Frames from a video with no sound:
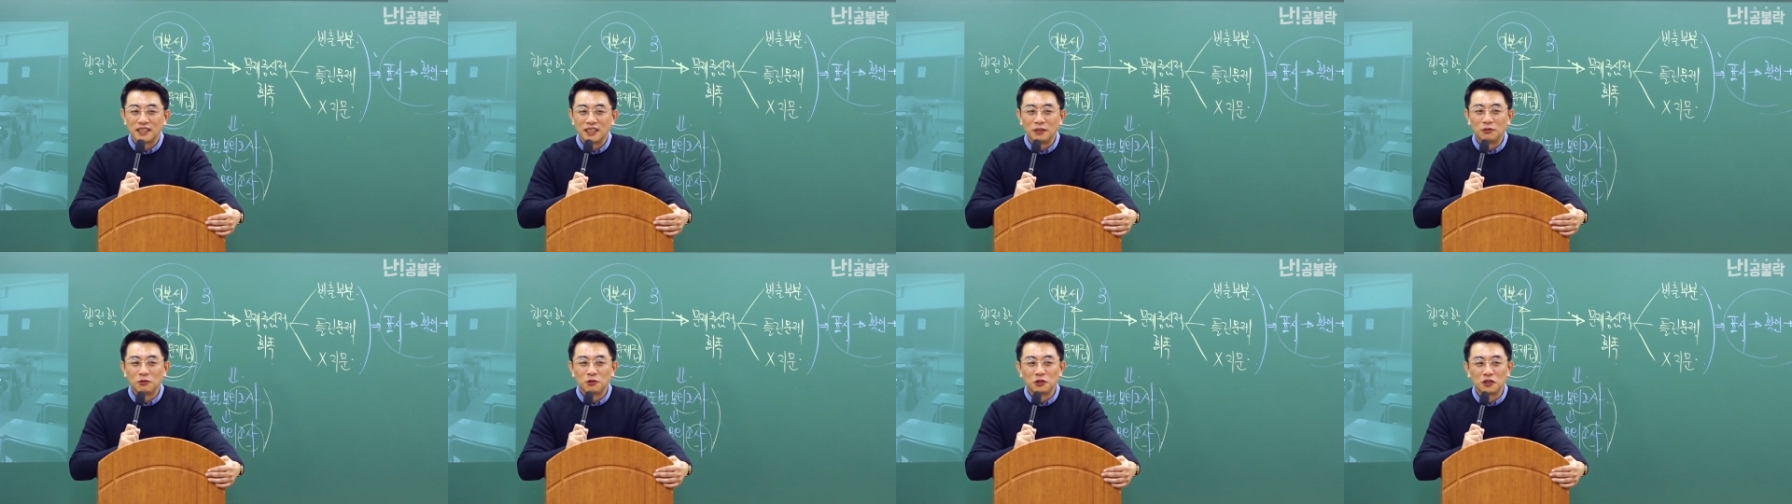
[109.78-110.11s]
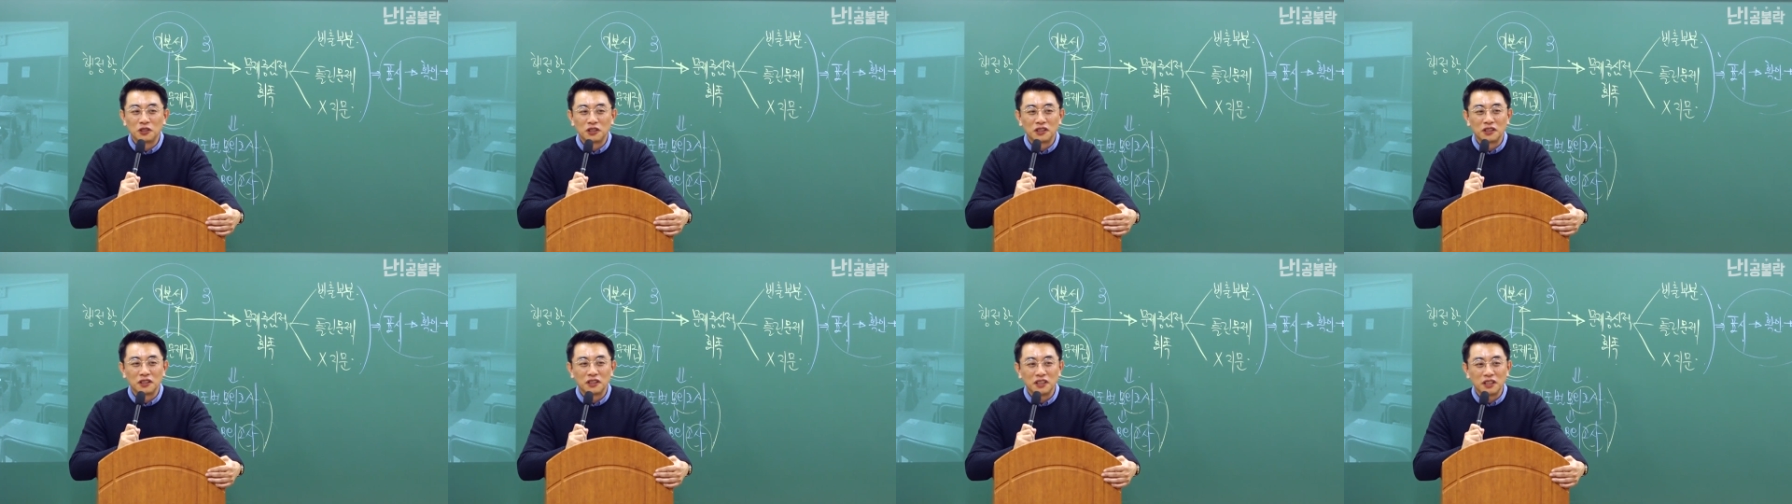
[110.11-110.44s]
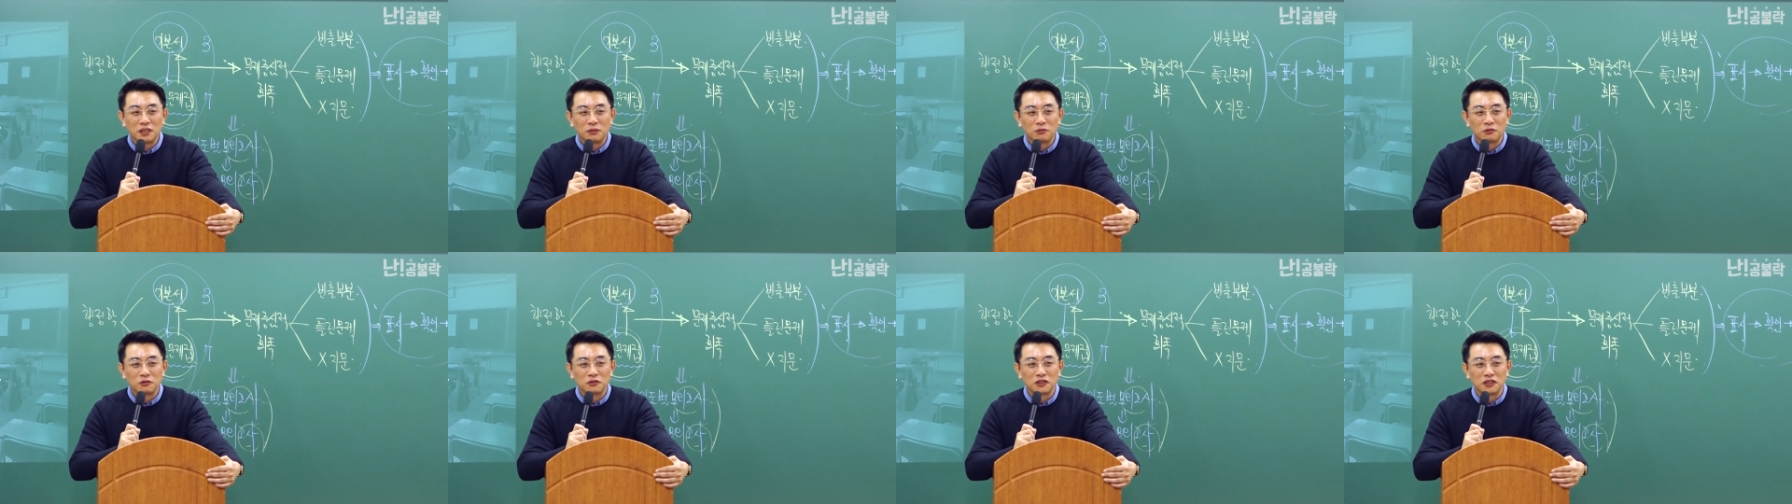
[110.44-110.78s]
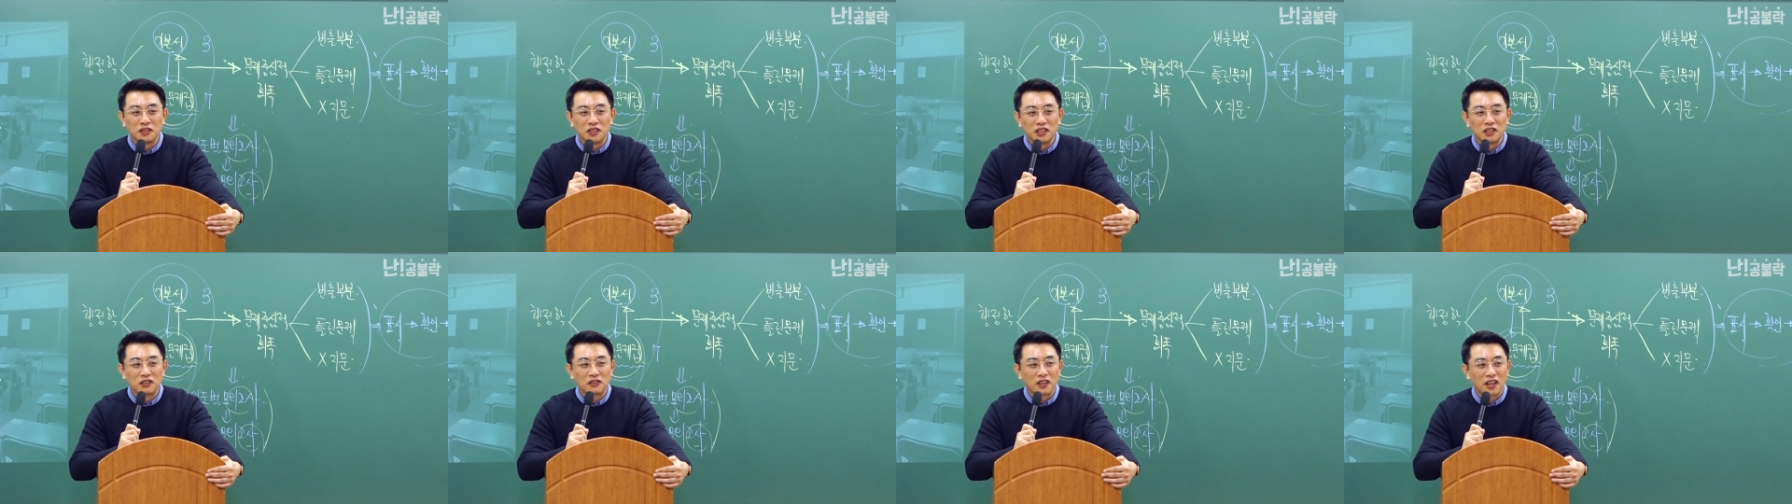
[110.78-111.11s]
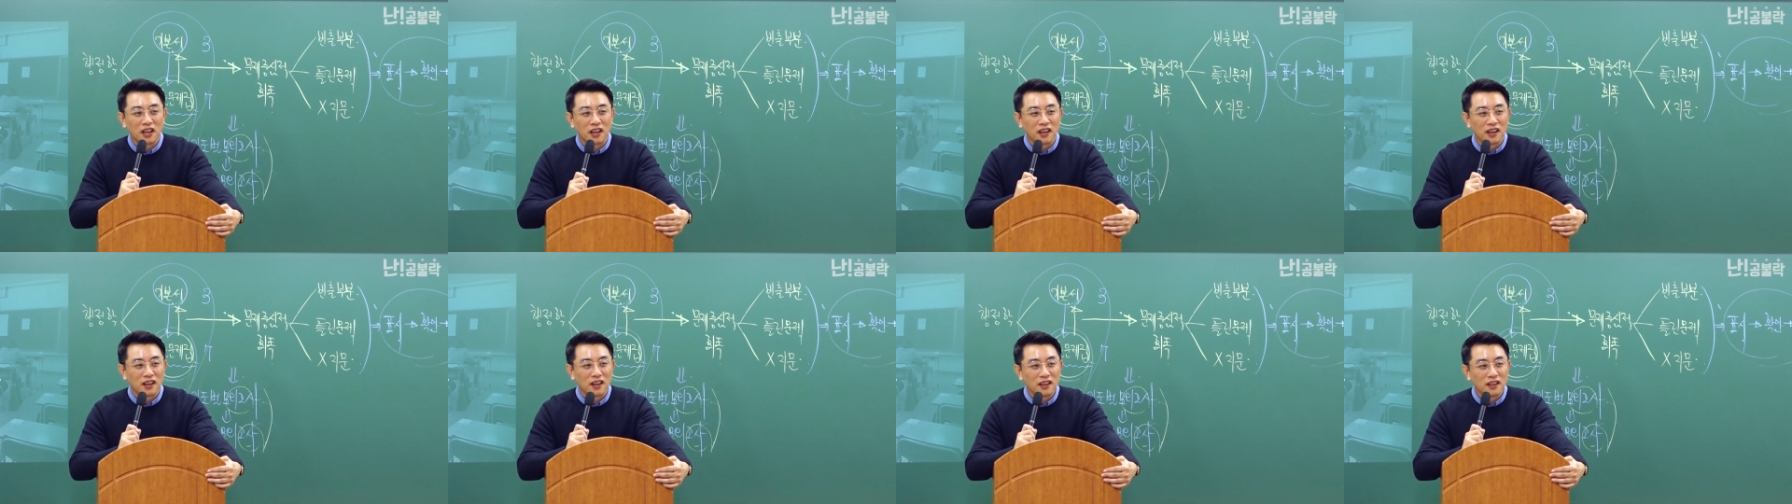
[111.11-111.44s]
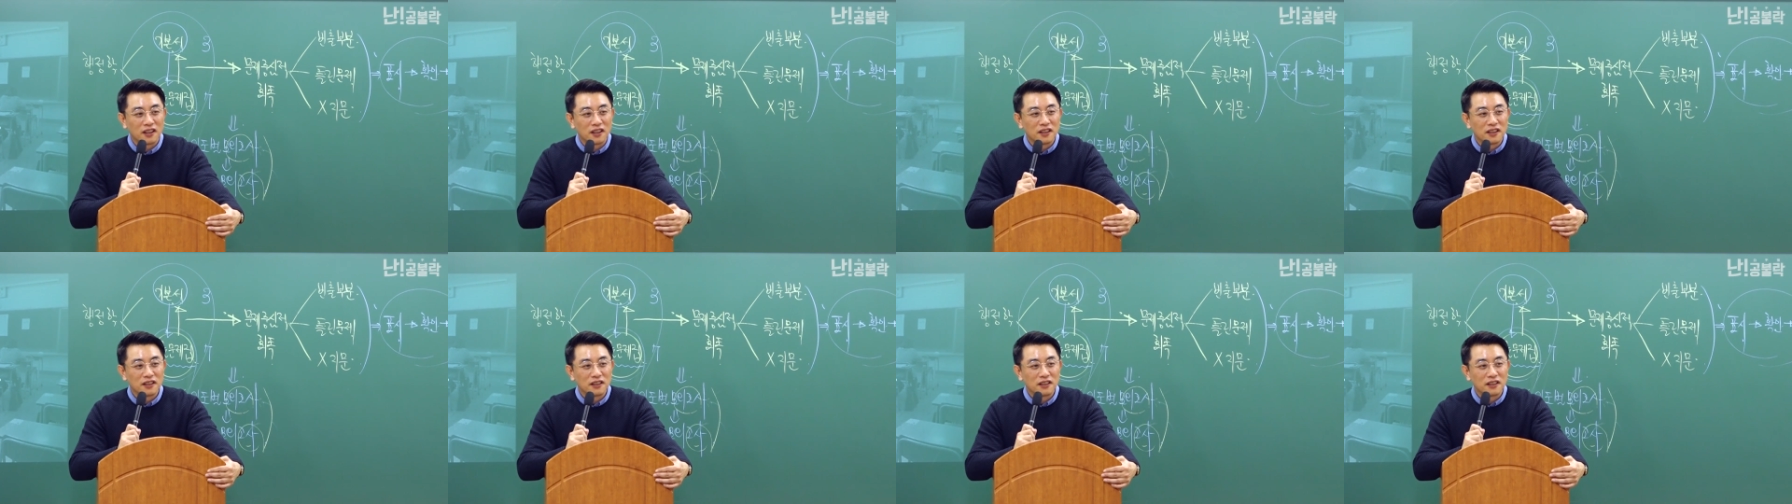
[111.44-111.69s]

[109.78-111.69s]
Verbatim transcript: 이분들은 이분은 이렇게